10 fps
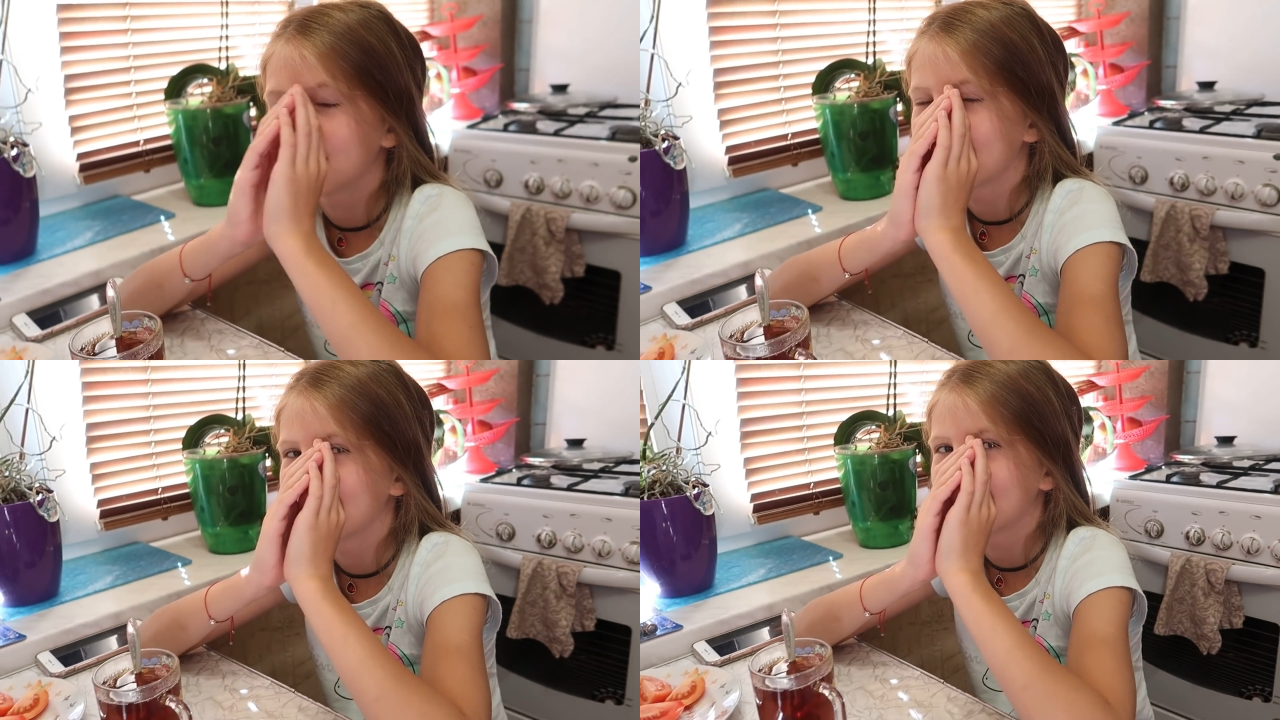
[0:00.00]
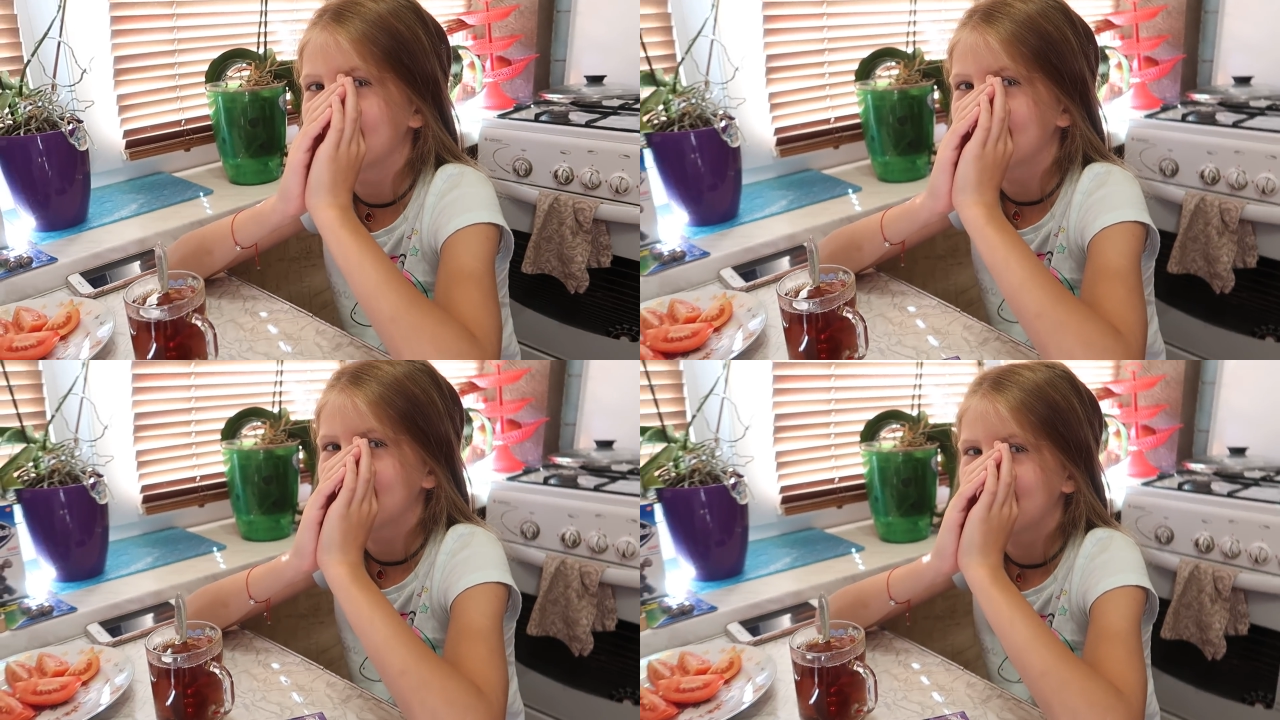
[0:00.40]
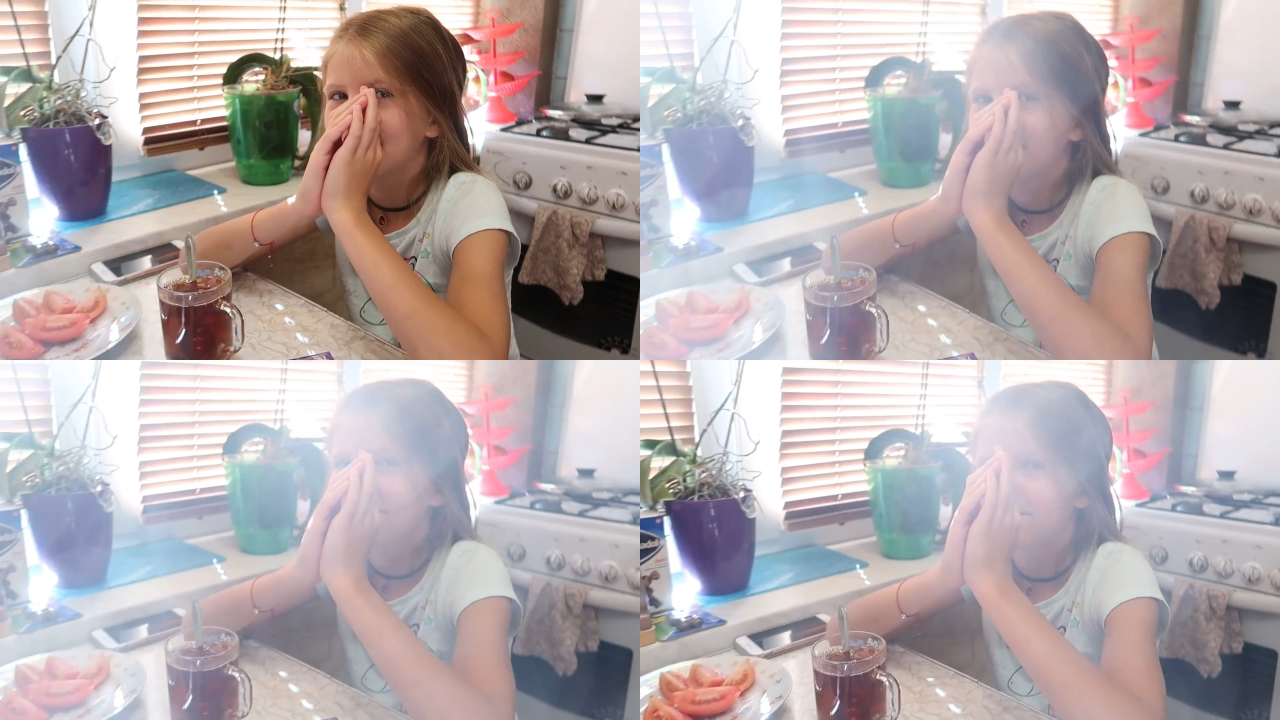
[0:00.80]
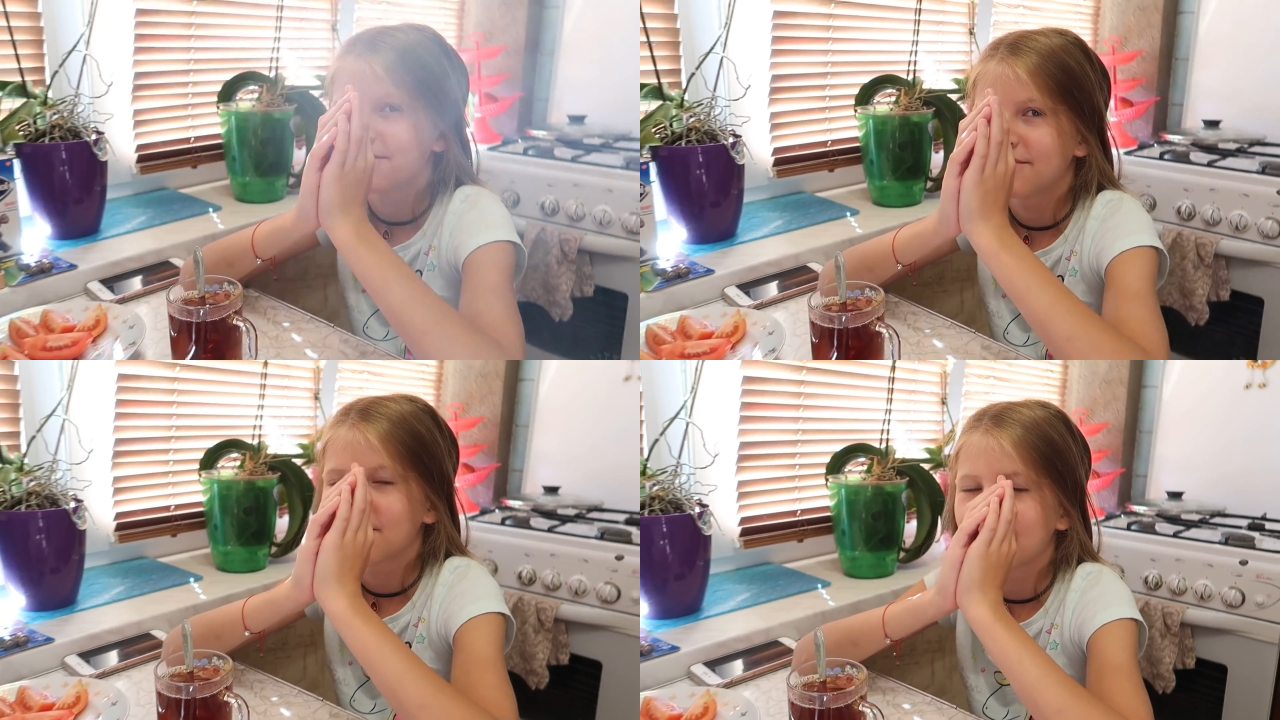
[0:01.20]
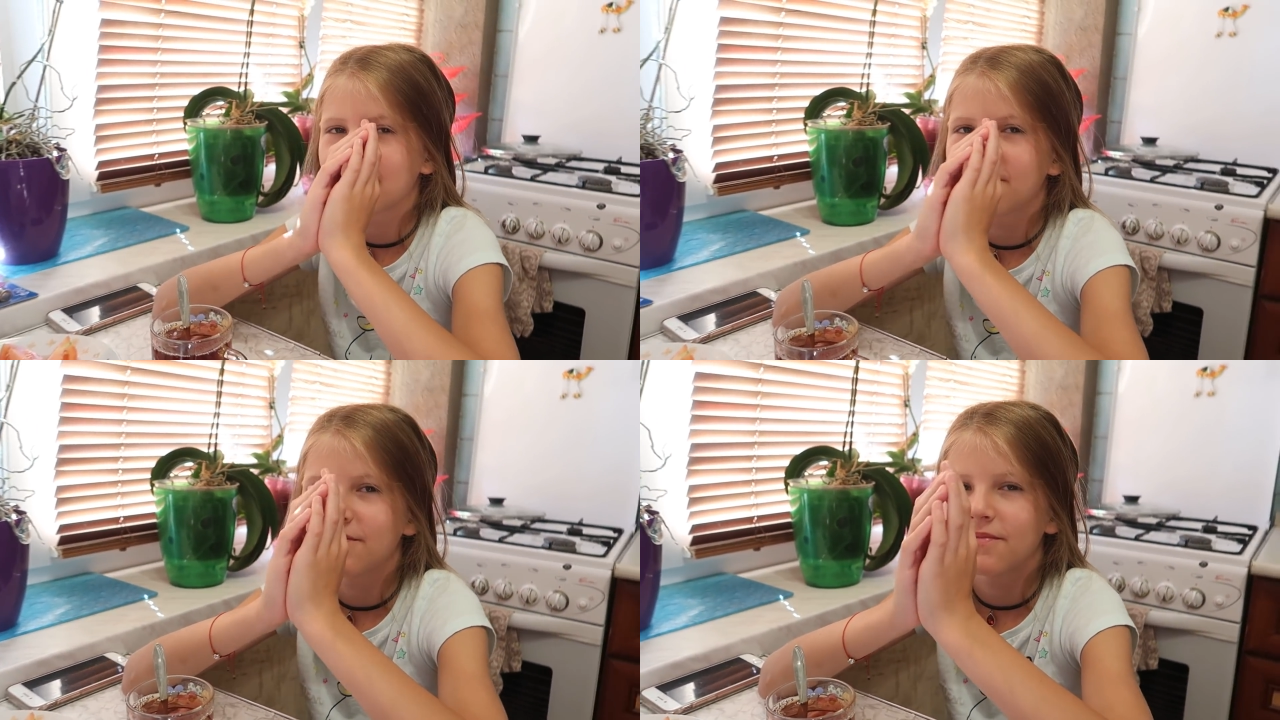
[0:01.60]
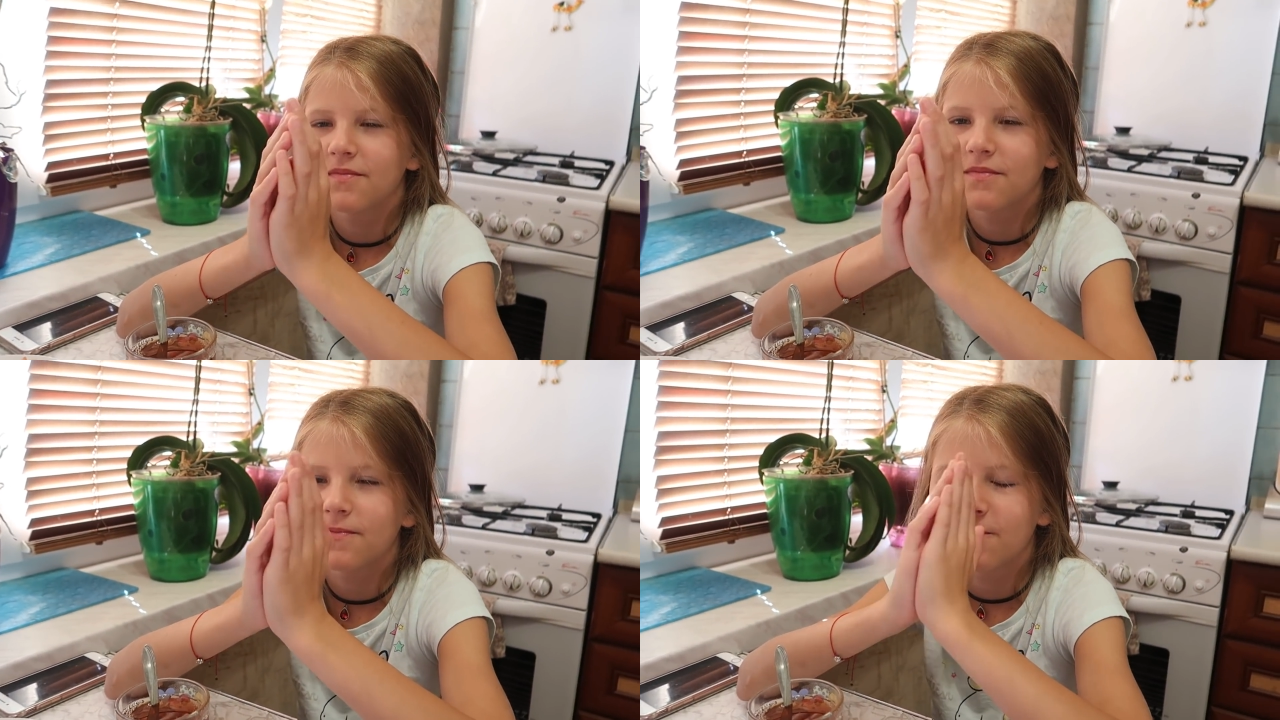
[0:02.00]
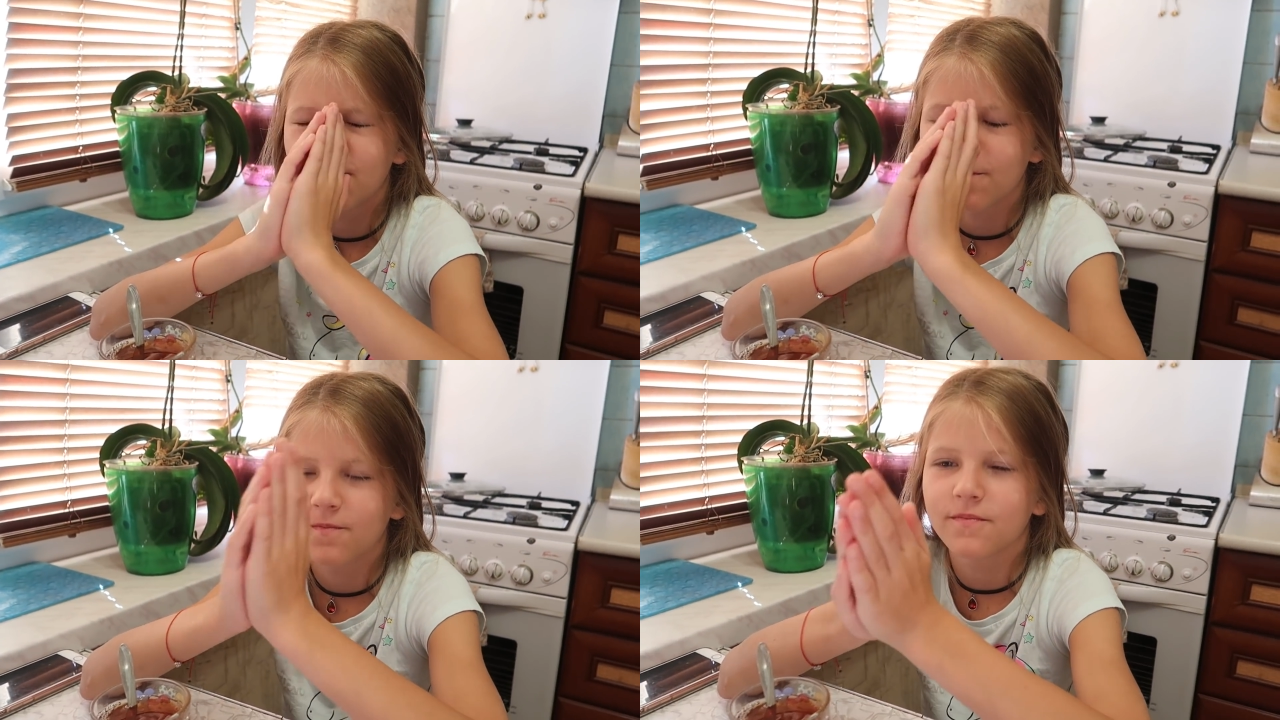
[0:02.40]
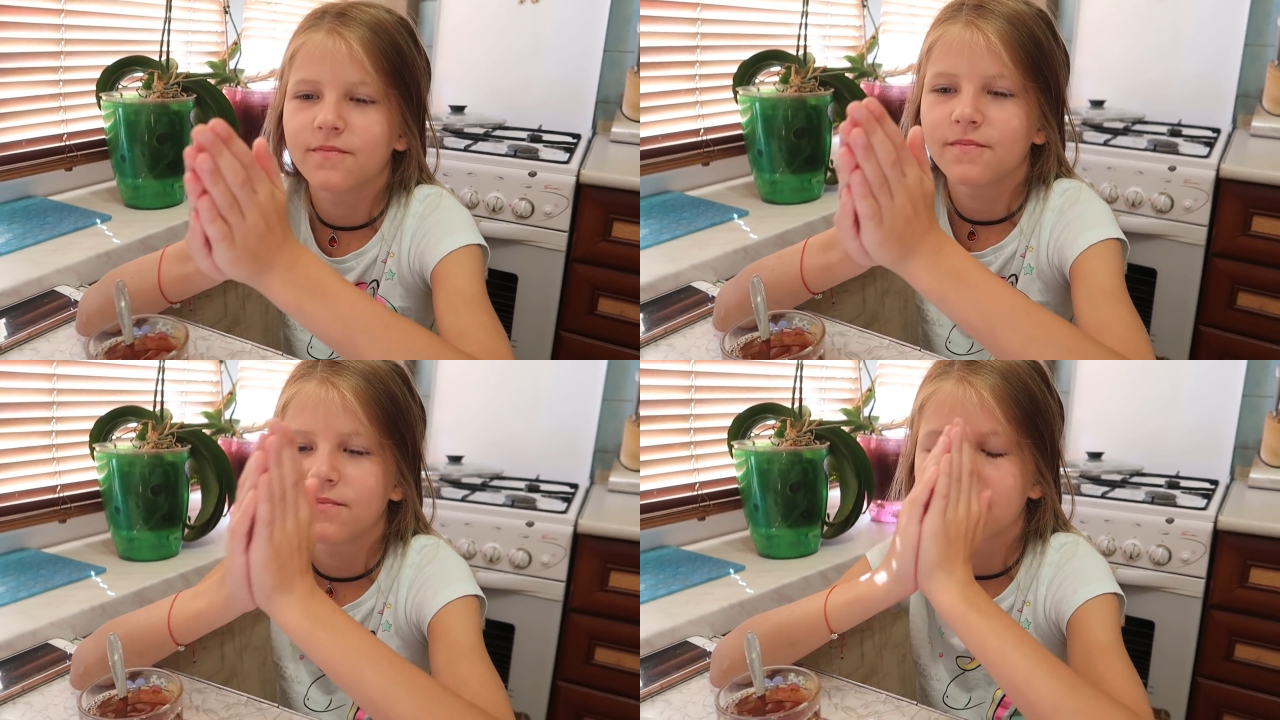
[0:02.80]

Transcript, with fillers: Еще и блики какие-то. Солнечные